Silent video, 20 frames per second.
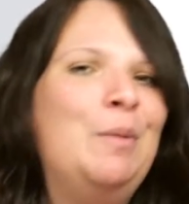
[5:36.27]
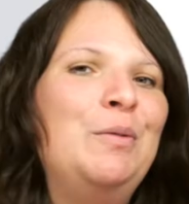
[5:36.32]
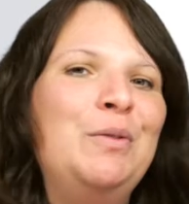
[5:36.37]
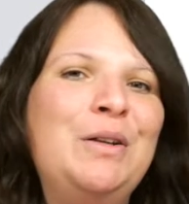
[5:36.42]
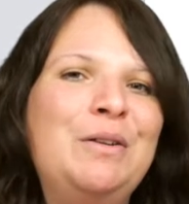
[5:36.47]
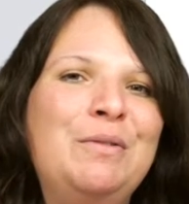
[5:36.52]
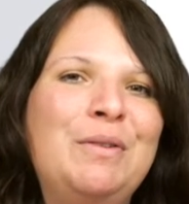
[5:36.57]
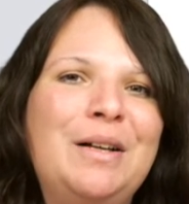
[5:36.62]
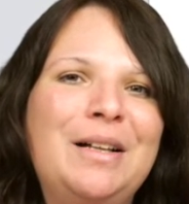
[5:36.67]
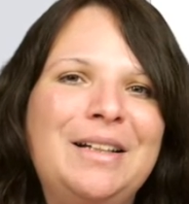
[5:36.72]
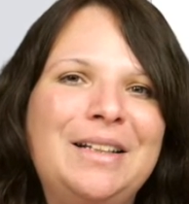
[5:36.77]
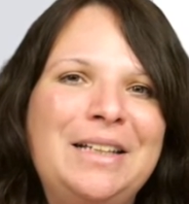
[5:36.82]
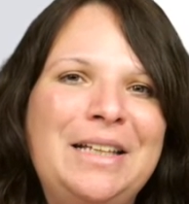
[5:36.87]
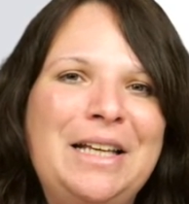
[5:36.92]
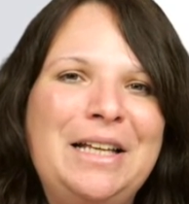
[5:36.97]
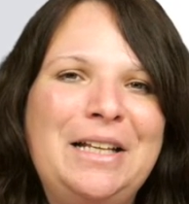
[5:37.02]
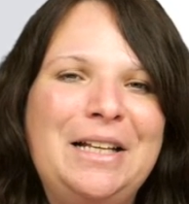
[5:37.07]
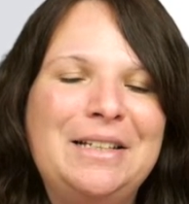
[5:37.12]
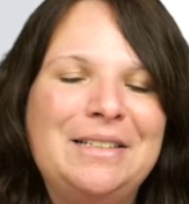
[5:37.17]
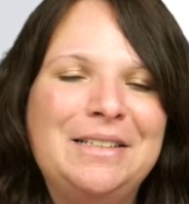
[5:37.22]
Auf jeden Fall
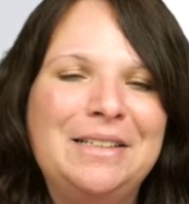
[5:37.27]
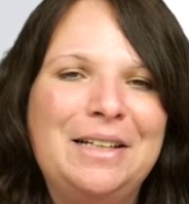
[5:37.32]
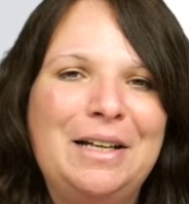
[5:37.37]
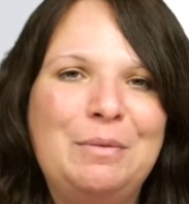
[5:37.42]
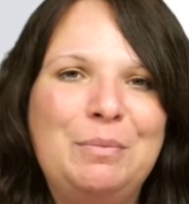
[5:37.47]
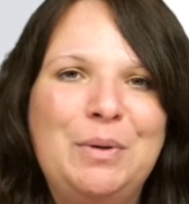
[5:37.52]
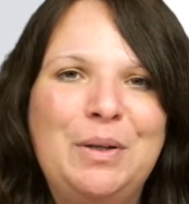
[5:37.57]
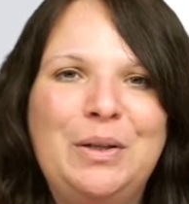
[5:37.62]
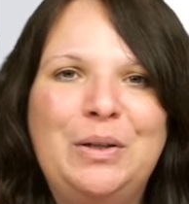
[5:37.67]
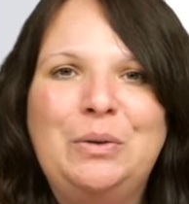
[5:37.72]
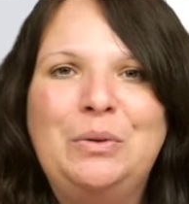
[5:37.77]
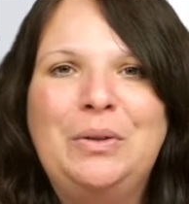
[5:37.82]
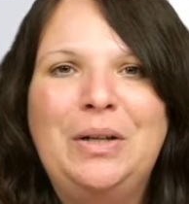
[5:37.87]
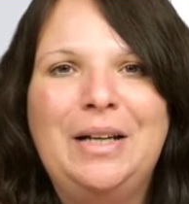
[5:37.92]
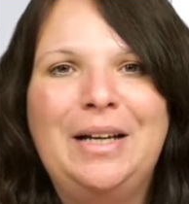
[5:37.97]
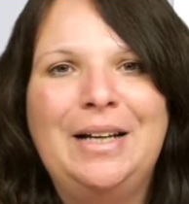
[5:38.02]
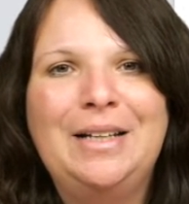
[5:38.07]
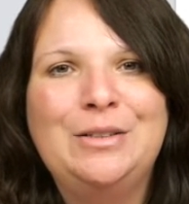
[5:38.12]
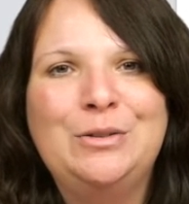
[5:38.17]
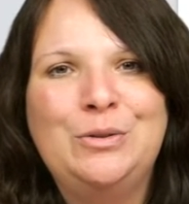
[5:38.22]
geh in das Kapitel und
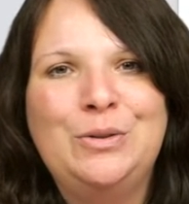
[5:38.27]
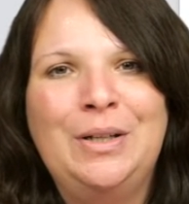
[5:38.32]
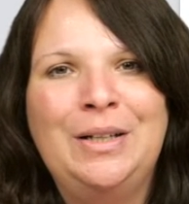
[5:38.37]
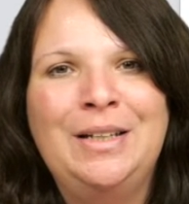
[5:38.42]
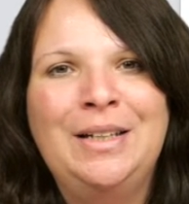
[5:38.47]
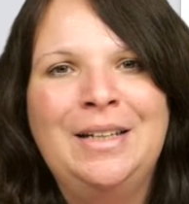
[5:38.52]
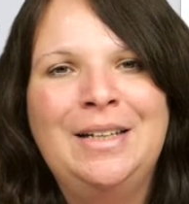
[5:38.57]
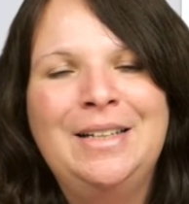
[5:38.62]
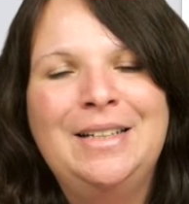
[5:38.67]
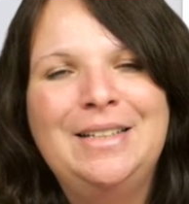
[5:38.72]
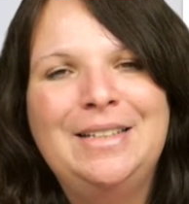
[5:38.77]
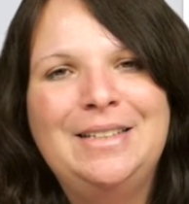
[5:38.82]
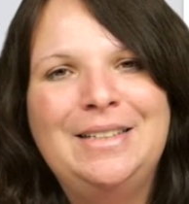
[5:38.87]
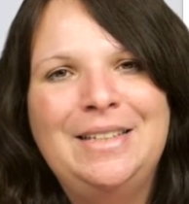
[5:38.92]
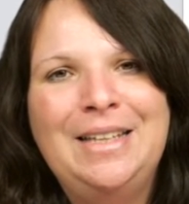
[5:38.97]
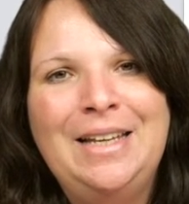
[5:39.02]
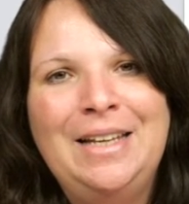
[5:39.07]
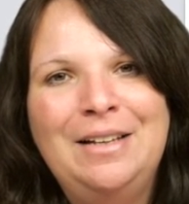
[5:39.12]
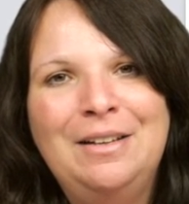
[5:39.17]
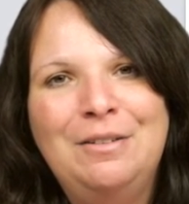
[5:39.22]
da kannst du dann
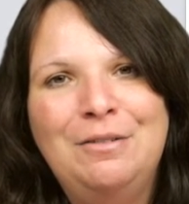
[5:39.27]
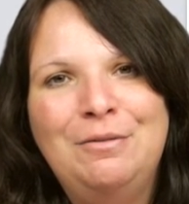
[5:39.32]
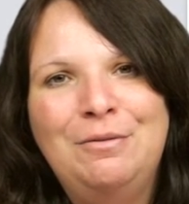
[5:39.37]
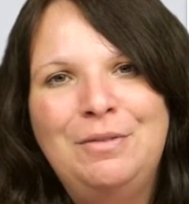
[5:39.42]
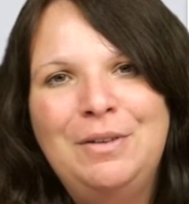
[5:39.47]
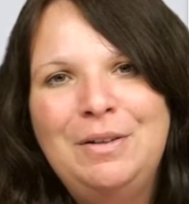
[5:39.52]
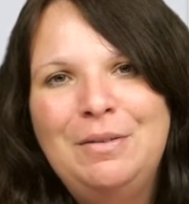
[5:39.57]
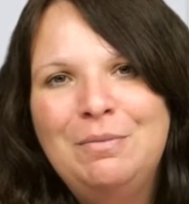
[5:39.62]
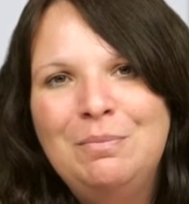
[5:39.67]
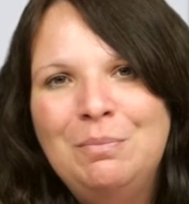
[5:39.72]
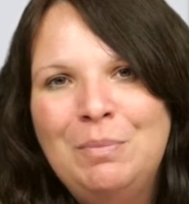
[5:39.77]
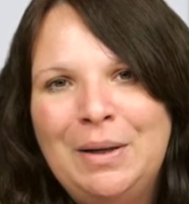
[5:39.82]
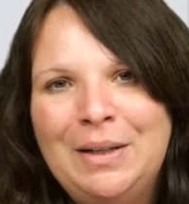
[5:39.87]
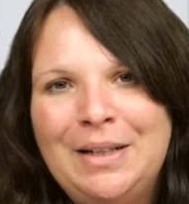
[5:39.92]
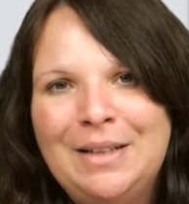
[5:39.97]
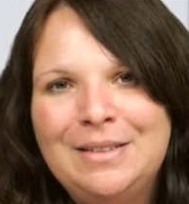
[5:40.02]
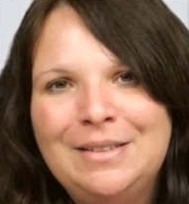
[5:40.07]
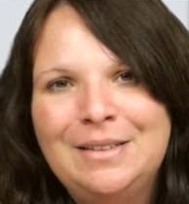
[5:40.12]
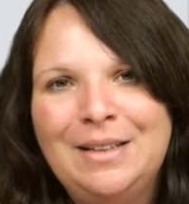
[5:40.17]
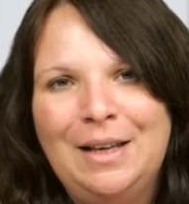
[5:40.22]
sehen, wie man
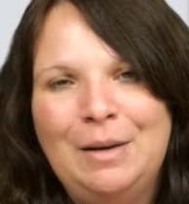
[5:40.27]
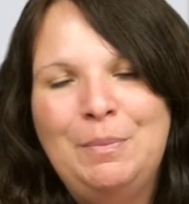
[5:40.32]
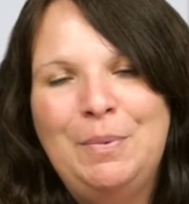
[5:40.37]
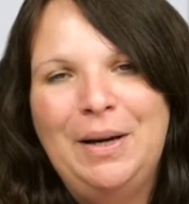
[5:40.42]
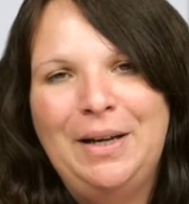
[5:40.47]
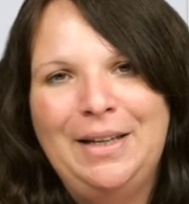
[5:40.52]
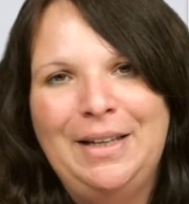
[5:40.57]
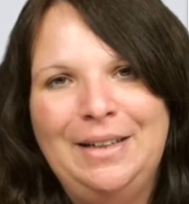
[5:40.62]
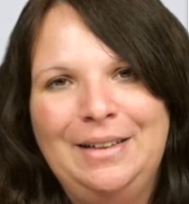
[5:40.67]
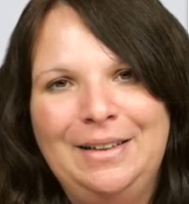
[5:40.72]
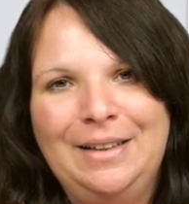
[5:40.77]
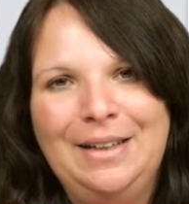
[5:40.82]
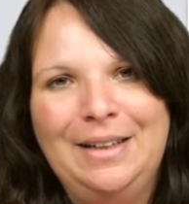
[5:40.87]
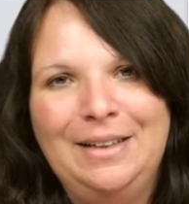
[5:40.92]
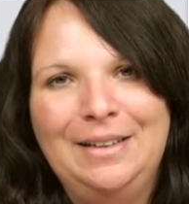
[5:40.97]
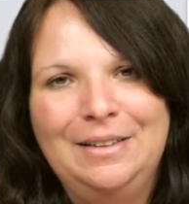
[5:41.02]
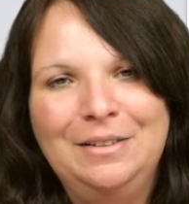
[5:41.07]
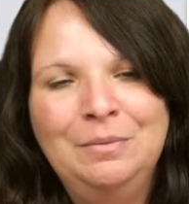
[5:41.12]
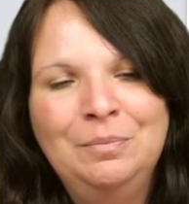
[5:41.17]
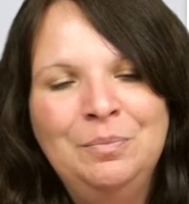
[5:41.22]
das reparieren
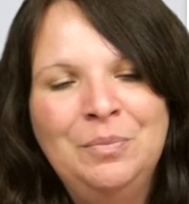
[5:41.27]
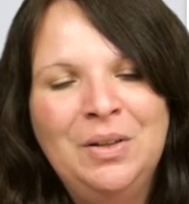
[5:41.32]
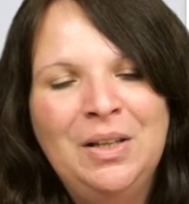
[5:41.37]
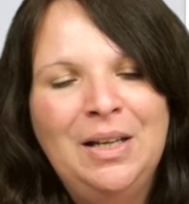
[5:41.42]
kann. Ne?